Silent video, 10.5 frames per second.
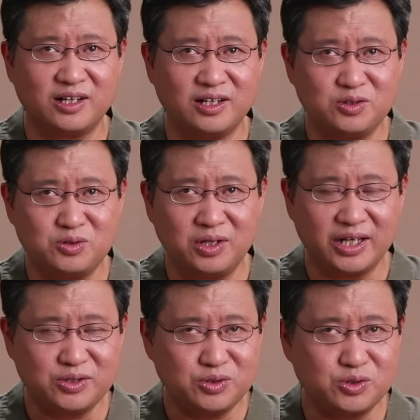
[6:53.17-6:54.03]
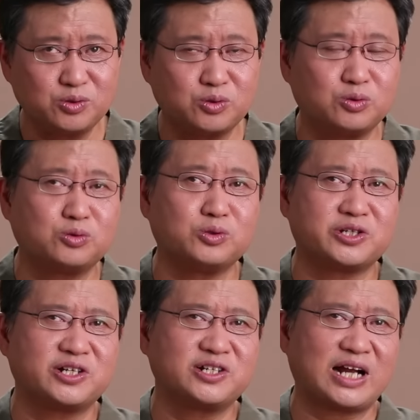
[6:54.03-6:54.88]
俄军雷区中苦苦
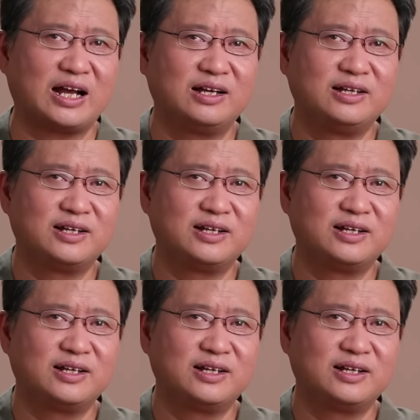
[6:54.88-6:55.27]
挣扎，